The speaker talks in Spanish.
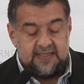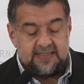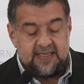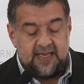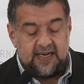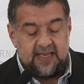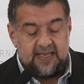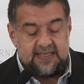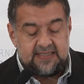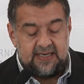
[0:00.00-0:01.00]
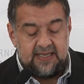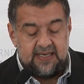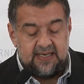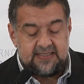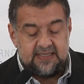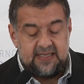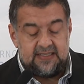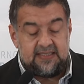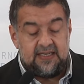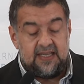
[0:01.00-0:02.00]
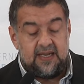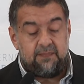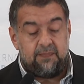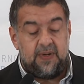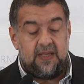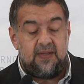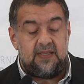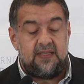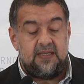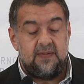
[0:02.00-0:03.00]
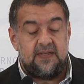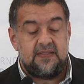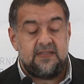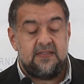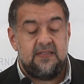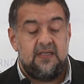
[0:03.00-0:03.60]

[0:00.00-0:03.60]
se realizarán las siguientes tareas preventivas.